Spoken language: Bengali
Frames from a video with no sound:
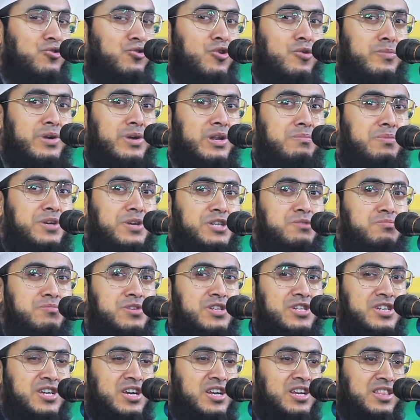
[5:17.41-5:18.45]
তরবারি বিষ
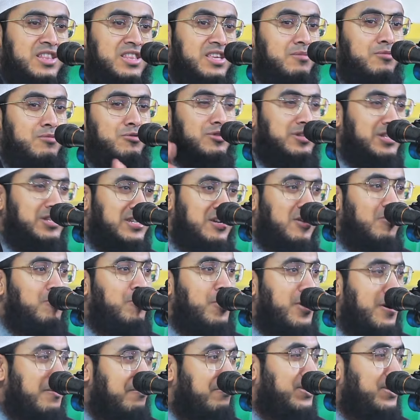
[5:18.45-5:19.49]
মিশিয়ে এনে দিয়ে বলছে যা
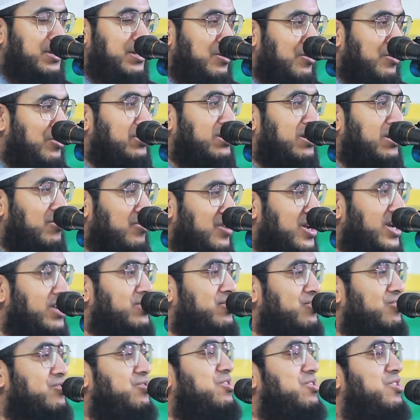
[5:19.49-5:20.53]
মোহাম্মদকে হত্যা করে
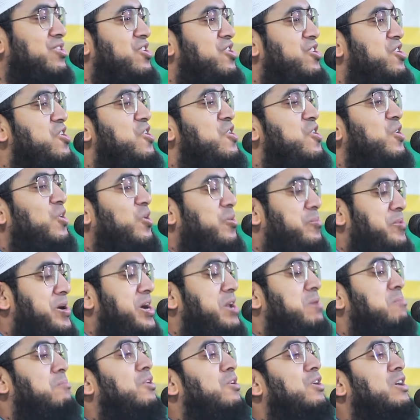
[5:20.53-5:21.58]
আসো
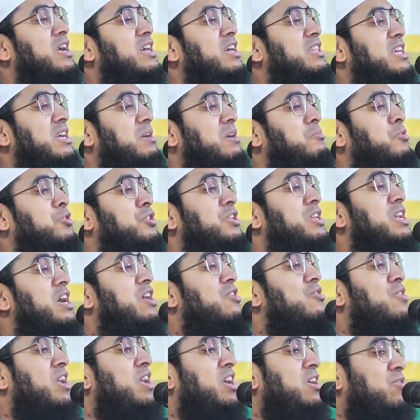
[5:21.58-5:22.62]
মায়ের মক্কা থেকে মদিনায়
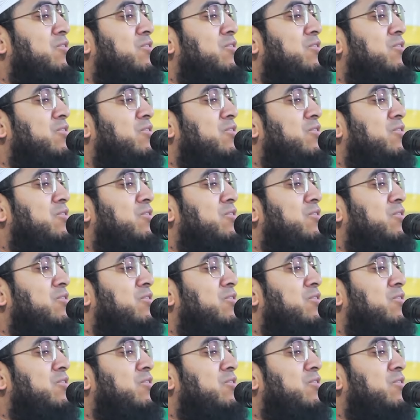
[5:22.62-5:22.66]
রওনা